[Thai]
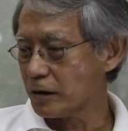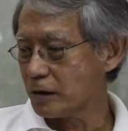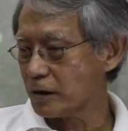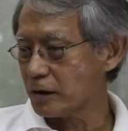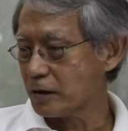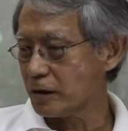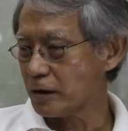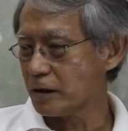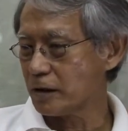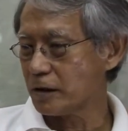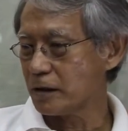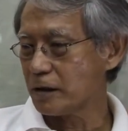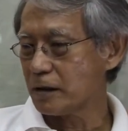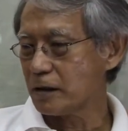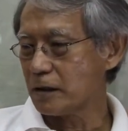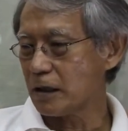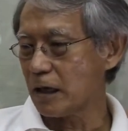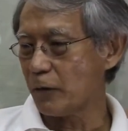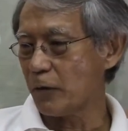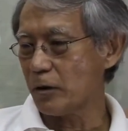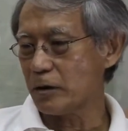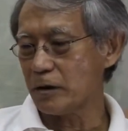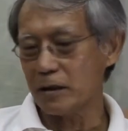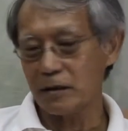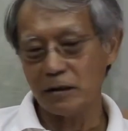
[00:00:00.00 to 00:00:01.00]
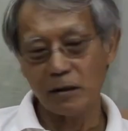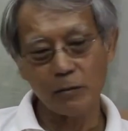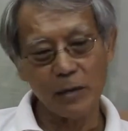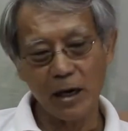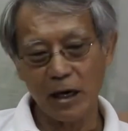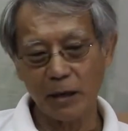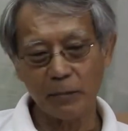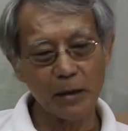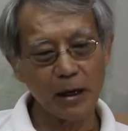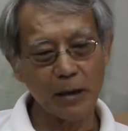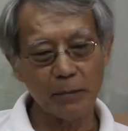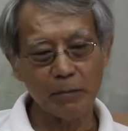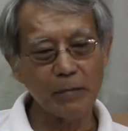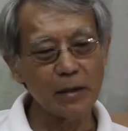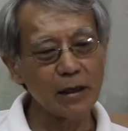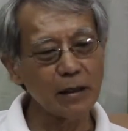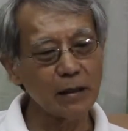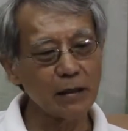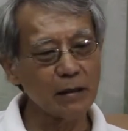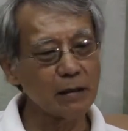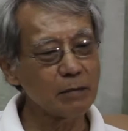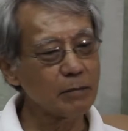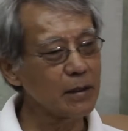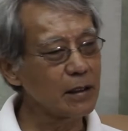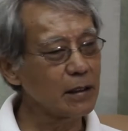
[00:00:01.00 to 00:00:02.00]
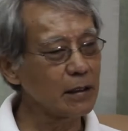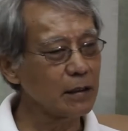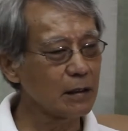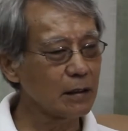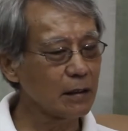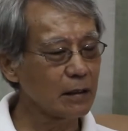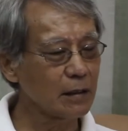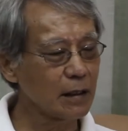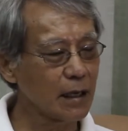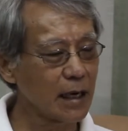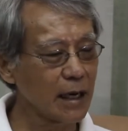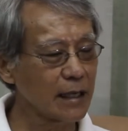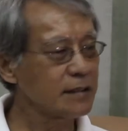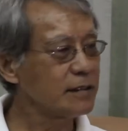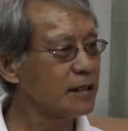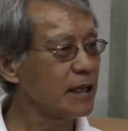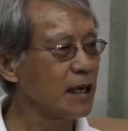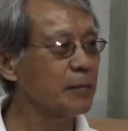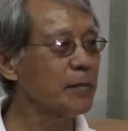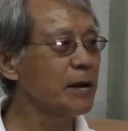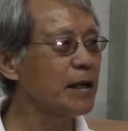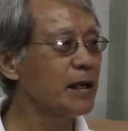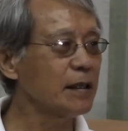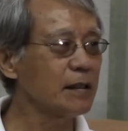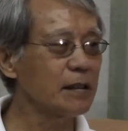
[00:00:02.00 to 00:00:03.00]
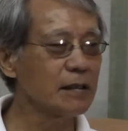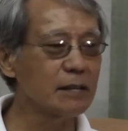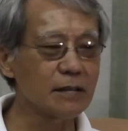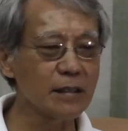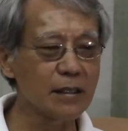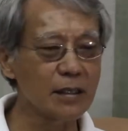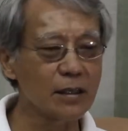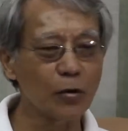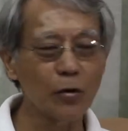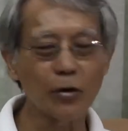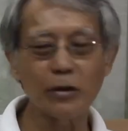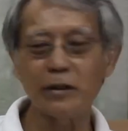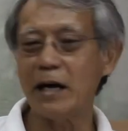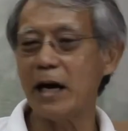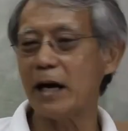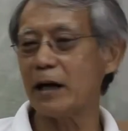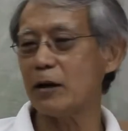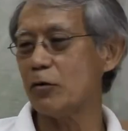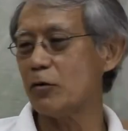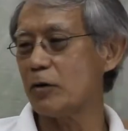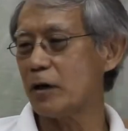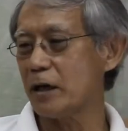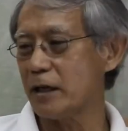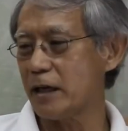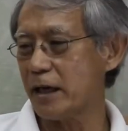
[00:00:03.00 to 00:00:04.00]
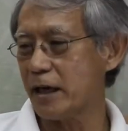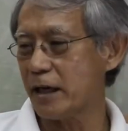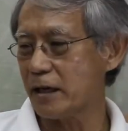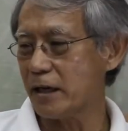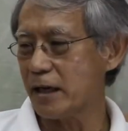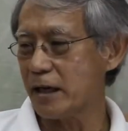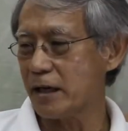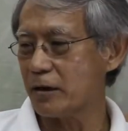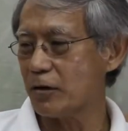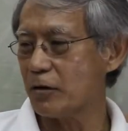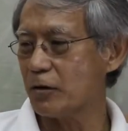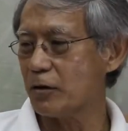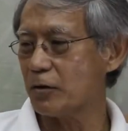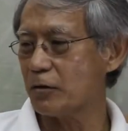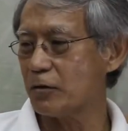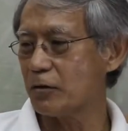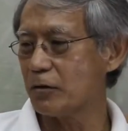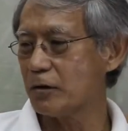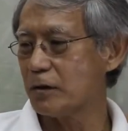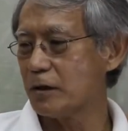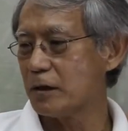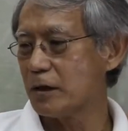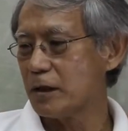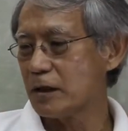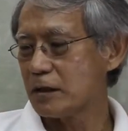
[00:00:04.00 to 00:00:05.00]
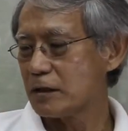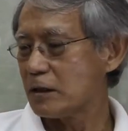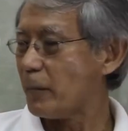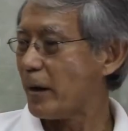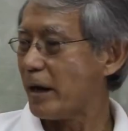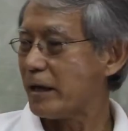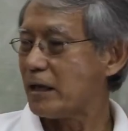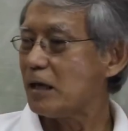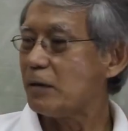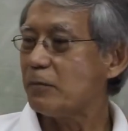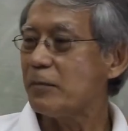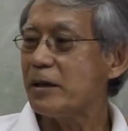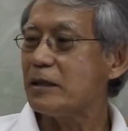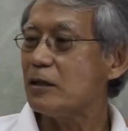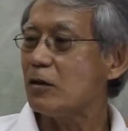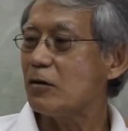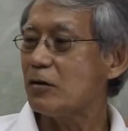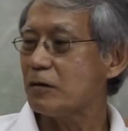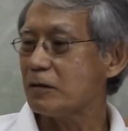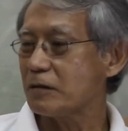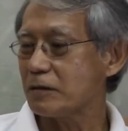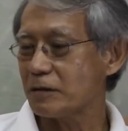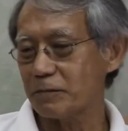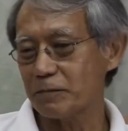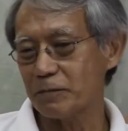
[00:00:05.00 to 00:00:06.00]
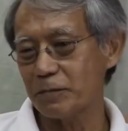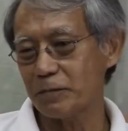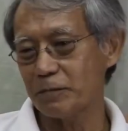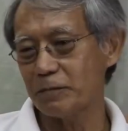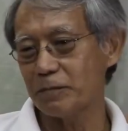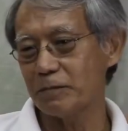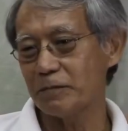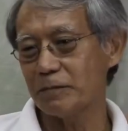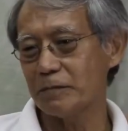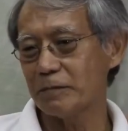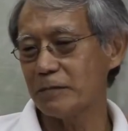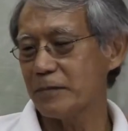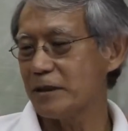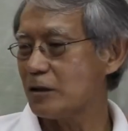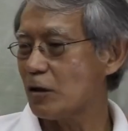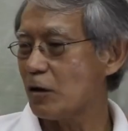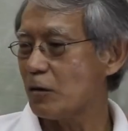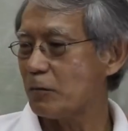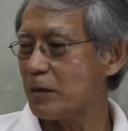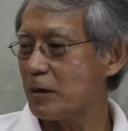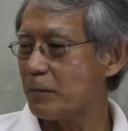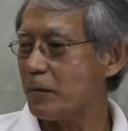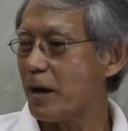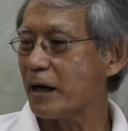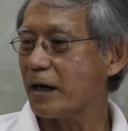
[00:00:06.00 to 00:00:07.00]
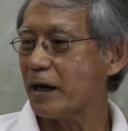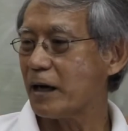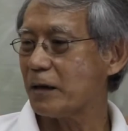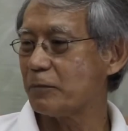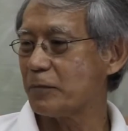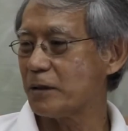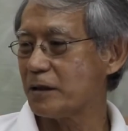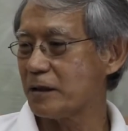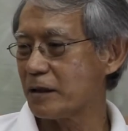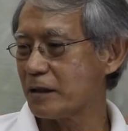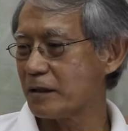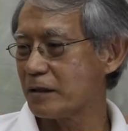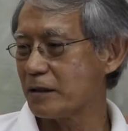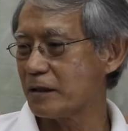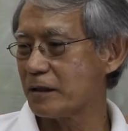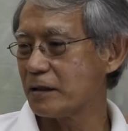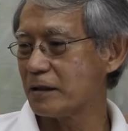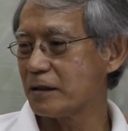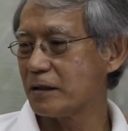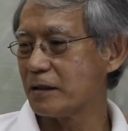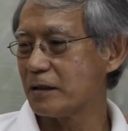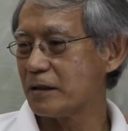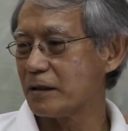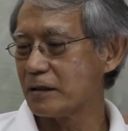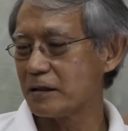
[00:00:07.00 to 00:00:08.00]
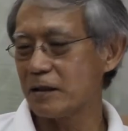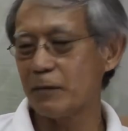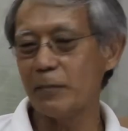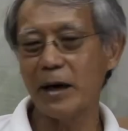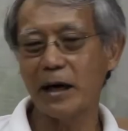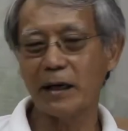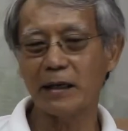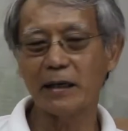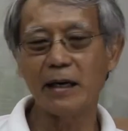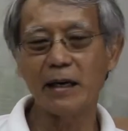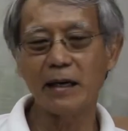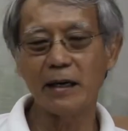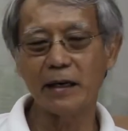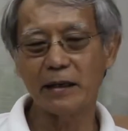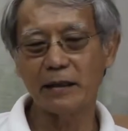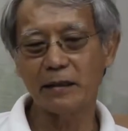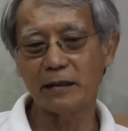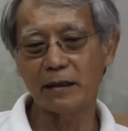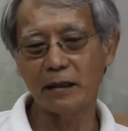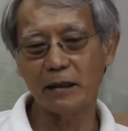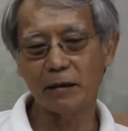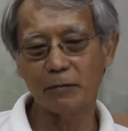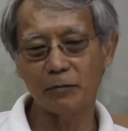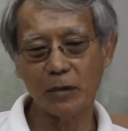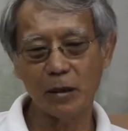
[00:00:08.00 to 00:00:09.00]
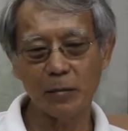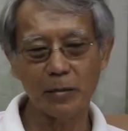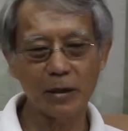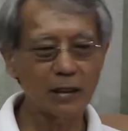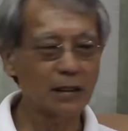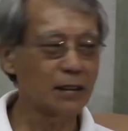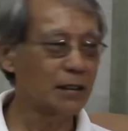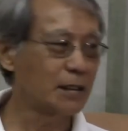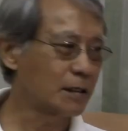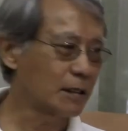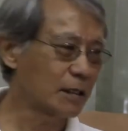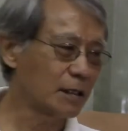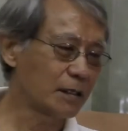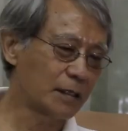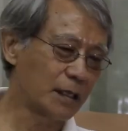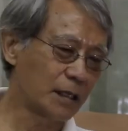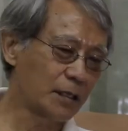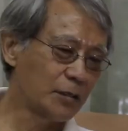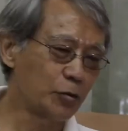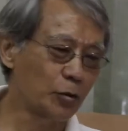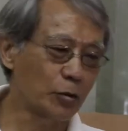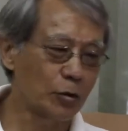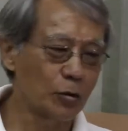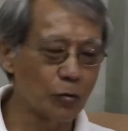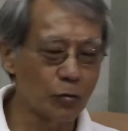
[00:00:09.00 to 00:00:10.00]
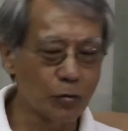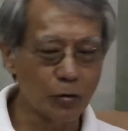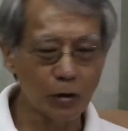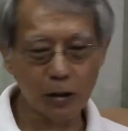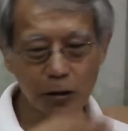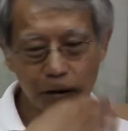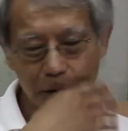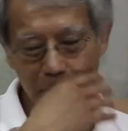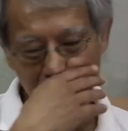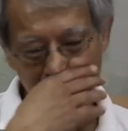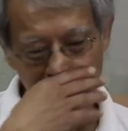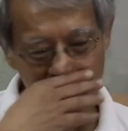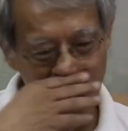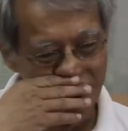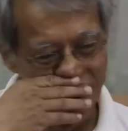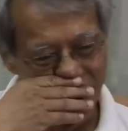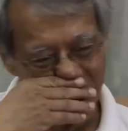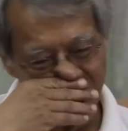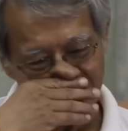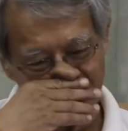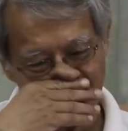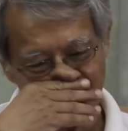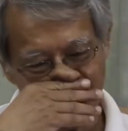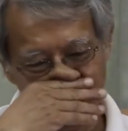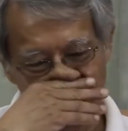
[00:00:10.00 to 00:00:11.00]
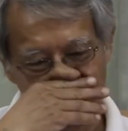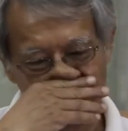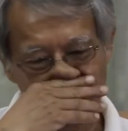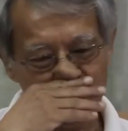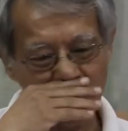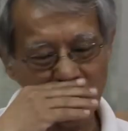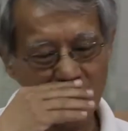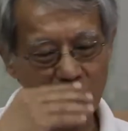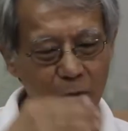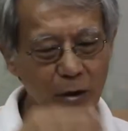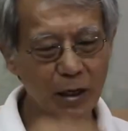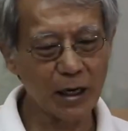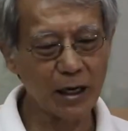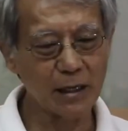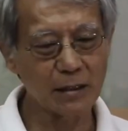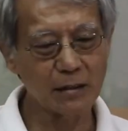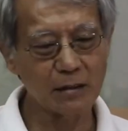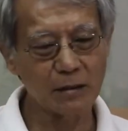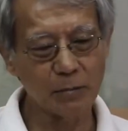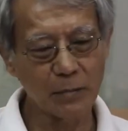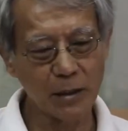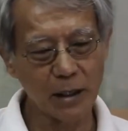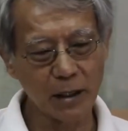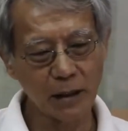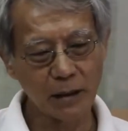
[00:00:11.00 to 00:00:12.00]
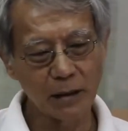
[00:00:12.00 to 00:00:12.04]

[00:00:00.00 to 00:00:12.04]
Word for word: นะฮะ แต่ว่าจะสมัครแบบไม่ไม่หาเสียงไม่อะไรทั้งสิ้น คนอยากลงคะแนนให้ก็ลงสมัยนั้นไม่ต้องไม่ต้องมีพรรคการเมืองนะ สมัครได้นะครับ แต่บังเอิญก็ในสุดลุงก็ไม่ไม่ไม่ได้มีโอกาสสมัคร